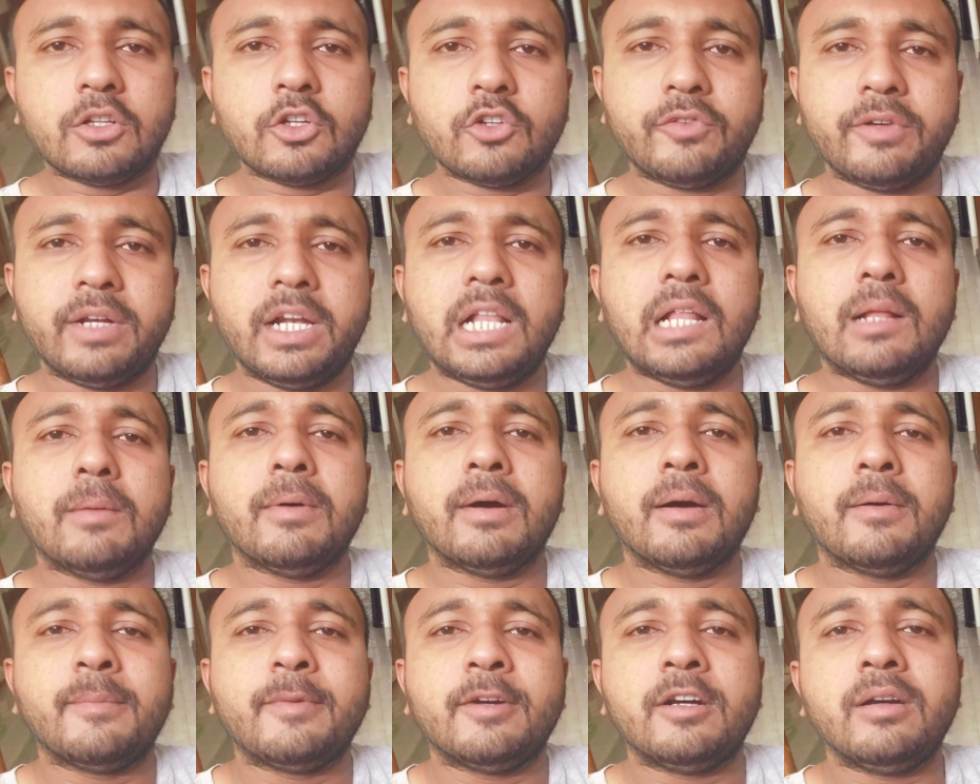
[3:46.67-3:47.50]
তো ফিরে
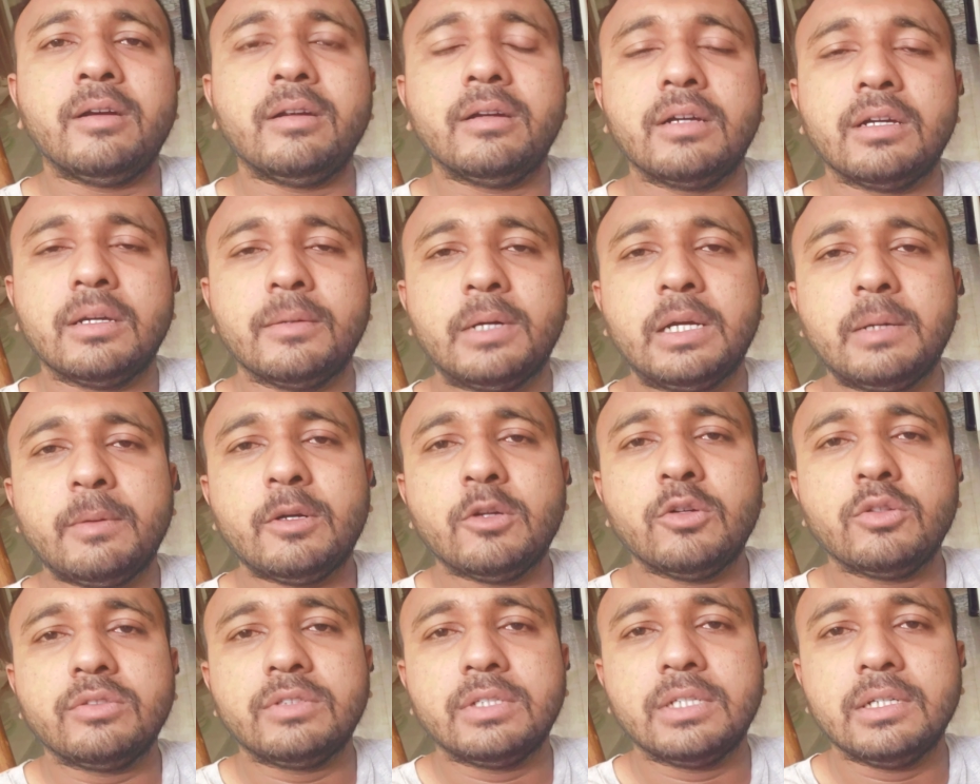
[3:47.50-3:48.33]
এলাম আবার
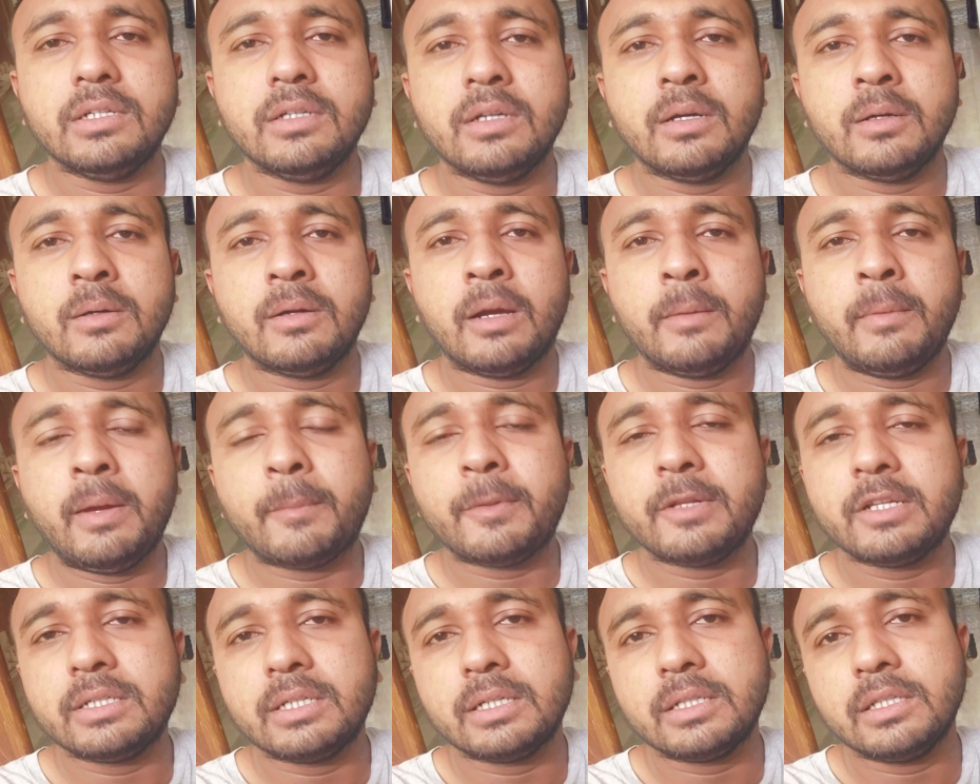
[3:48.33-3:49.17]
এবার হচ্ছে আমি
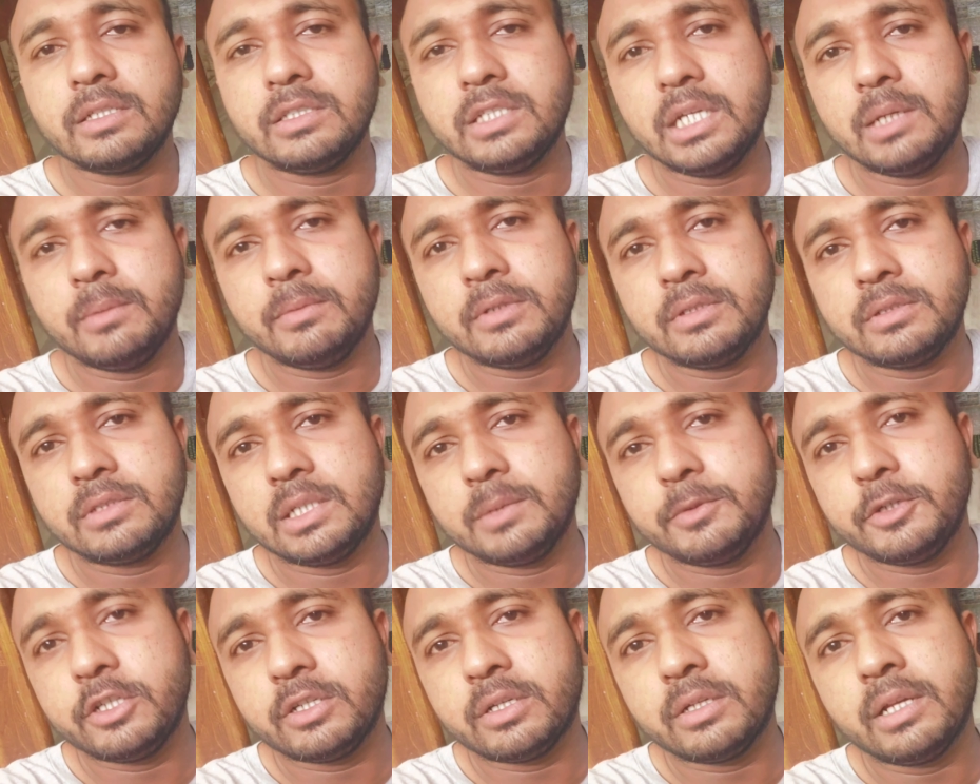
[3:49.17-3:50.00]
আপনাদের সাথে যে
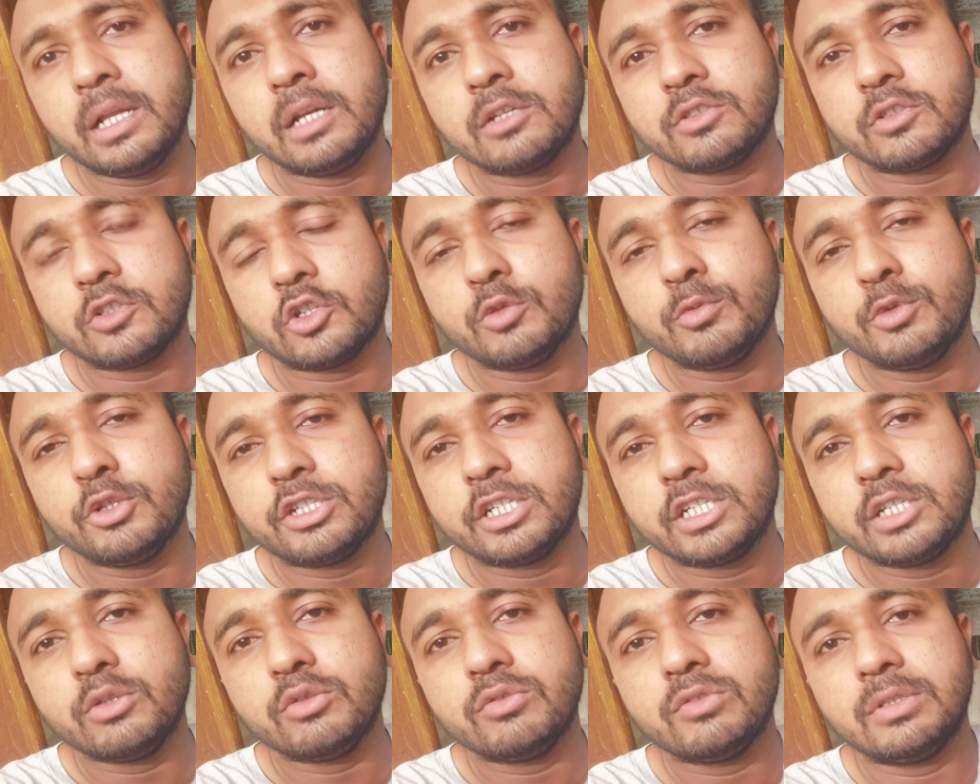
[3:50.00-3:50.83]
যে বিষয়টা নিয়ে আলোচনা করবো
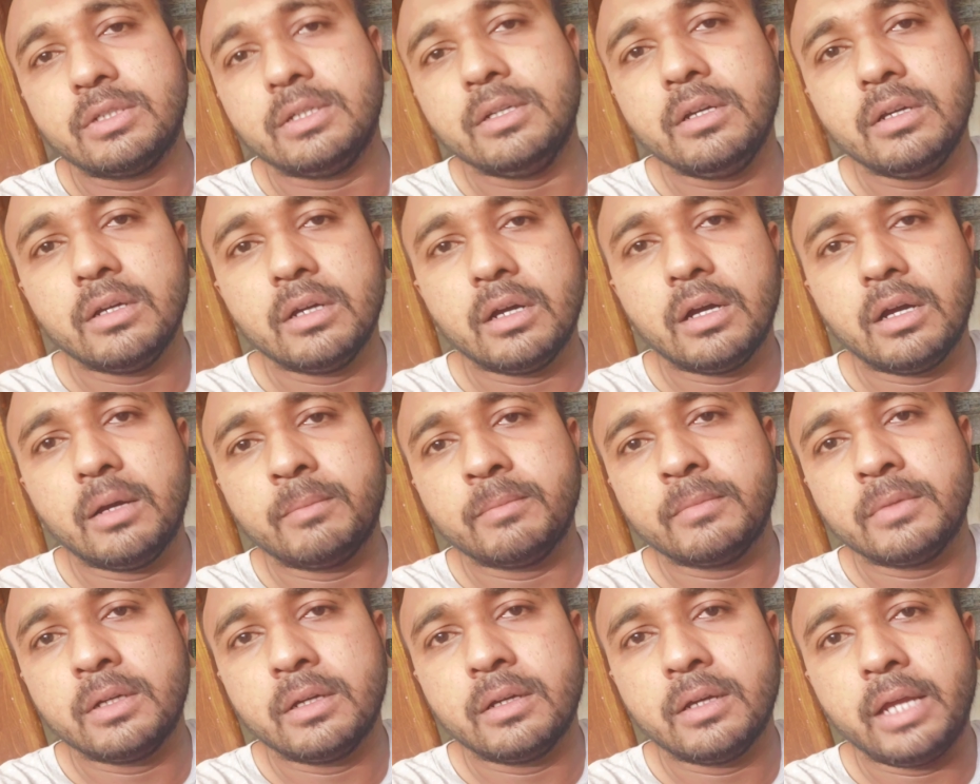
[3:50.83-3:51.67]
সেটা হচ্ছে
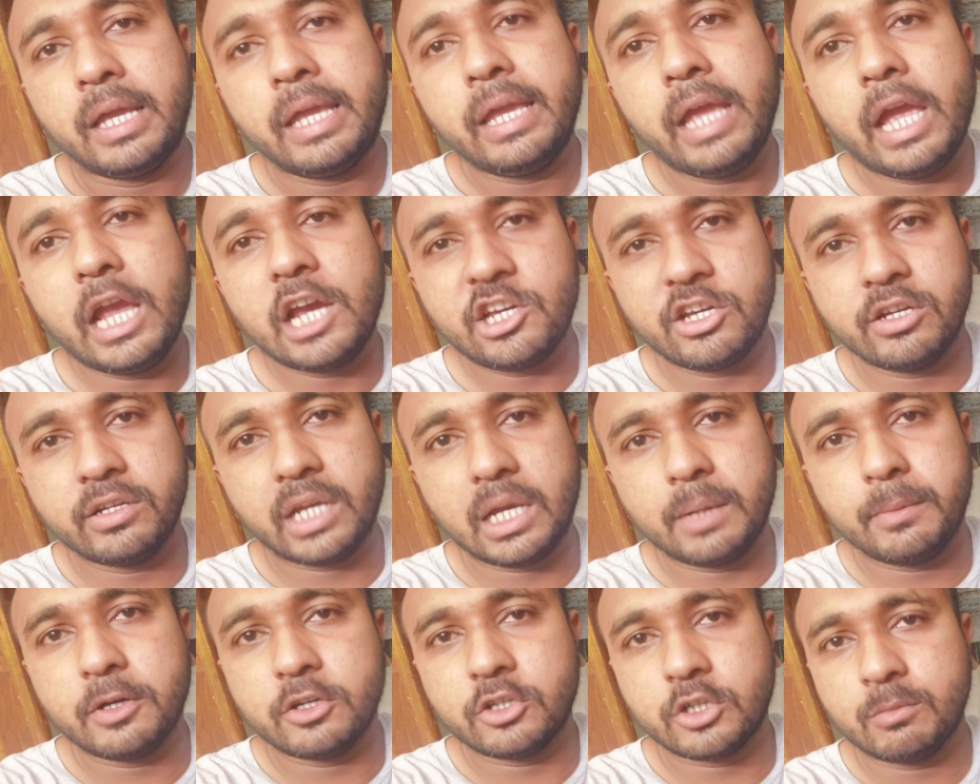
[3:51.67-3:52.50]
এই অ্যাকশন
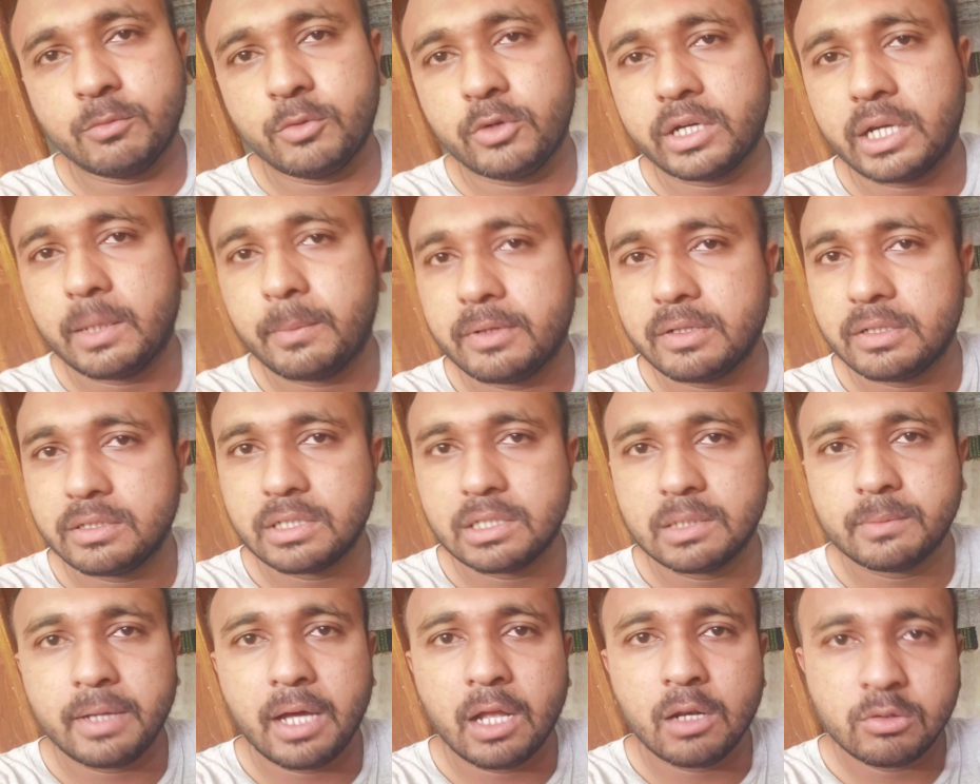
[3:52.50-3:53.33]
ক্যামেরা সম্পর্কে আপনাদের
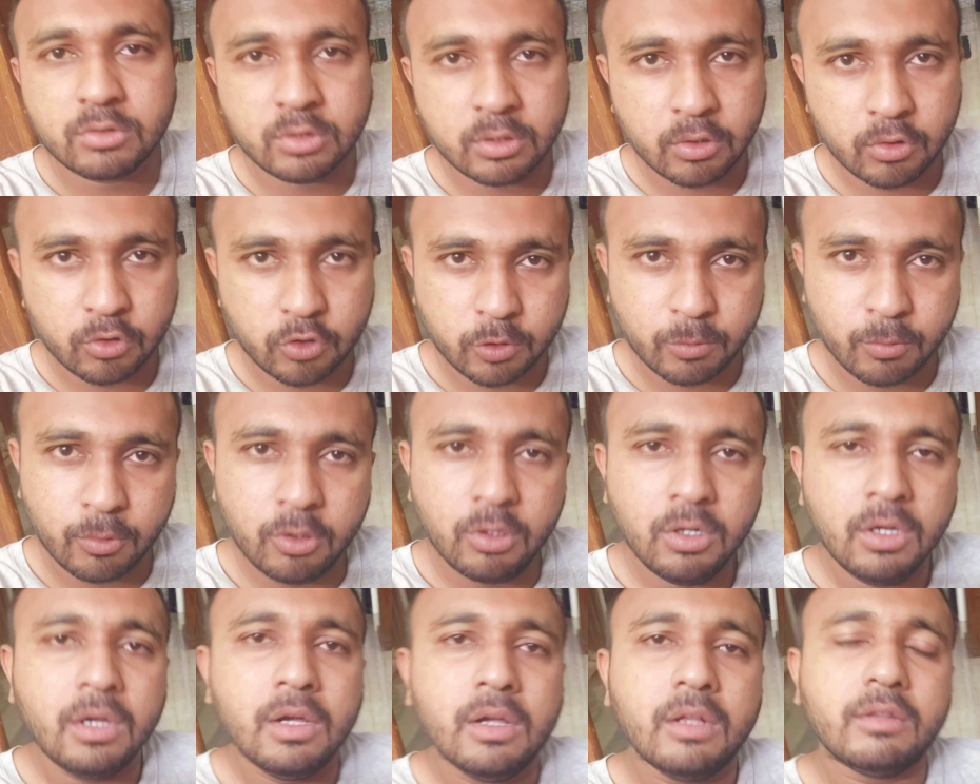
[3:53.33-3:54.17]
সাথে আমি আলোচনা
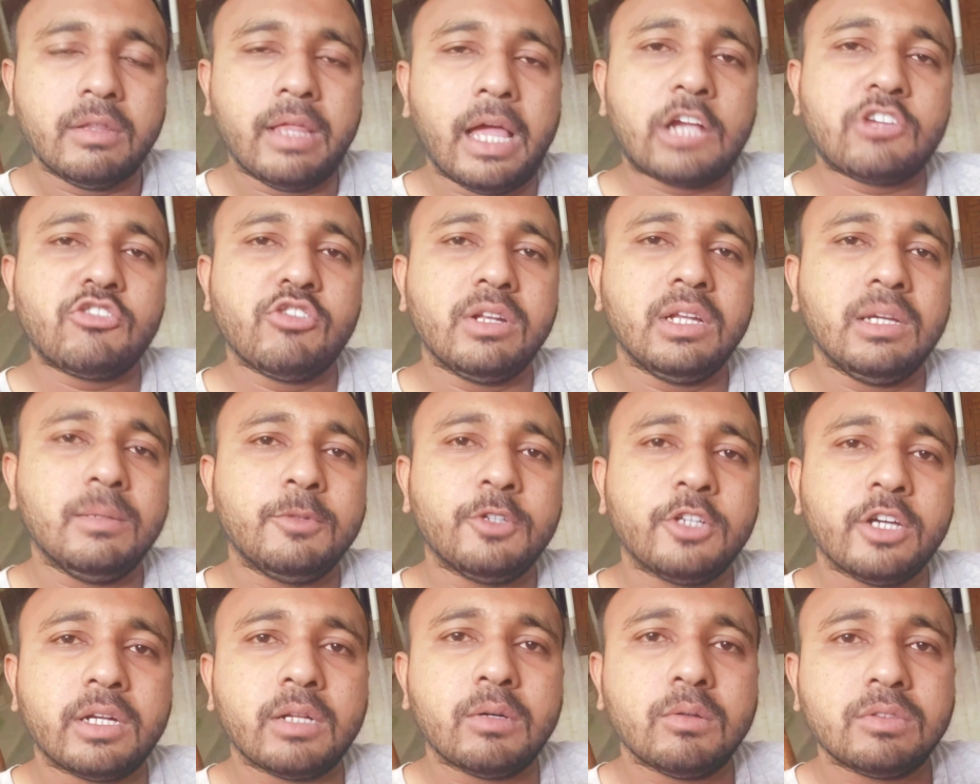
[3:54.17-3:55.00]
করবো তো অ্যাকচুয়ালি
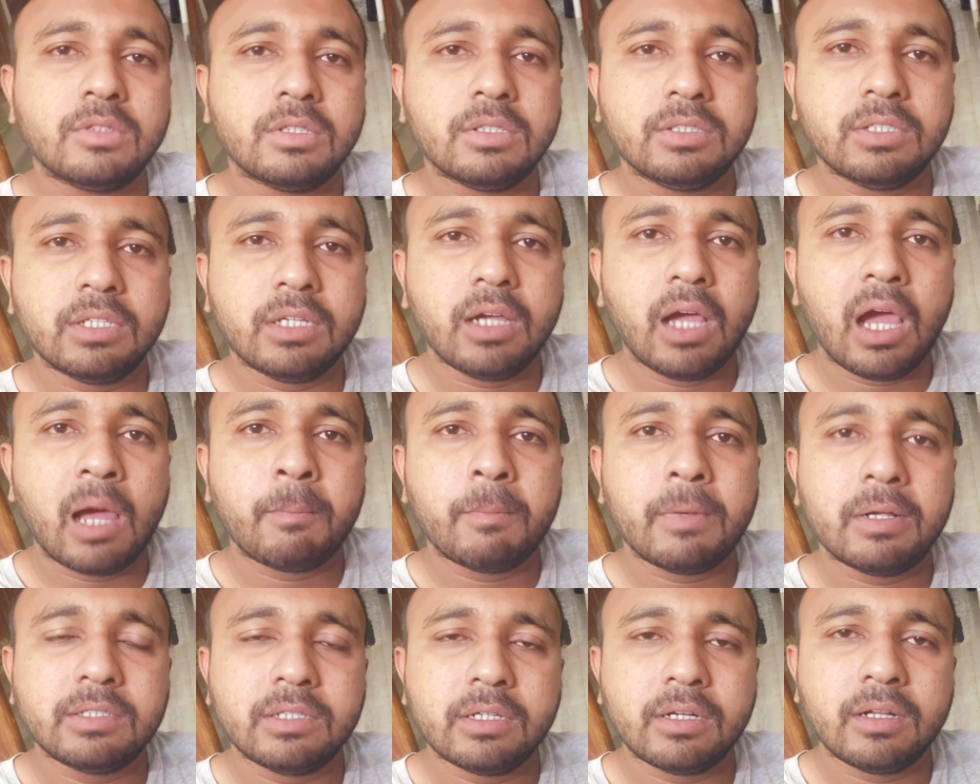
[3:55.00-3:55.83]
বিষয়টা হচ্ছে যে
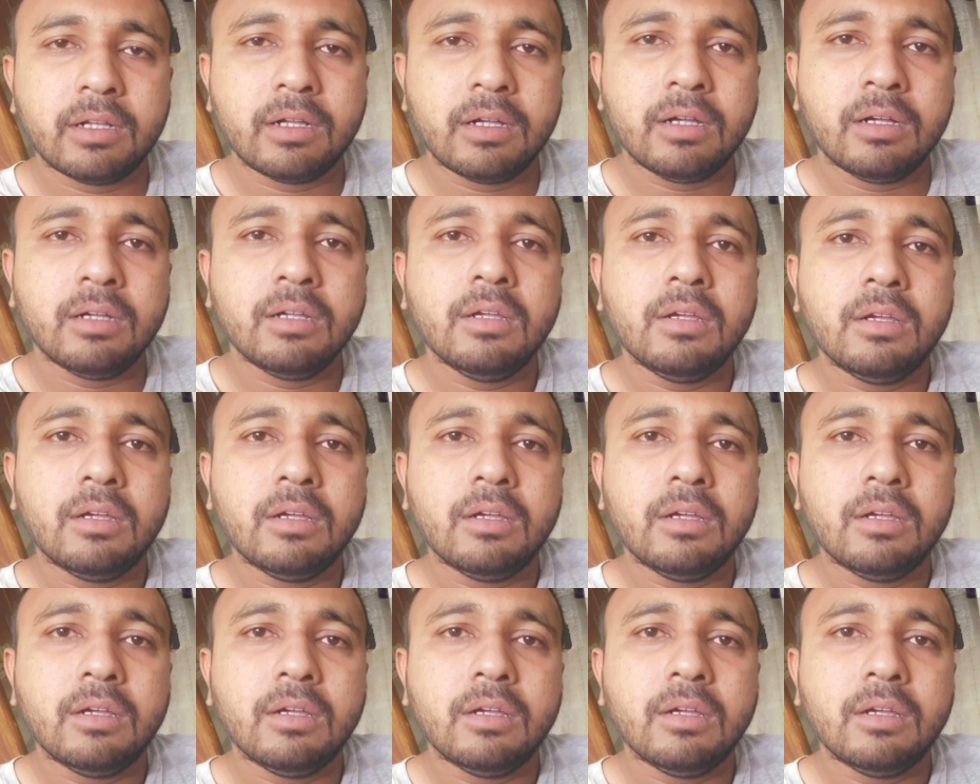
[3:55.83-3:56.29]
আমরা যারা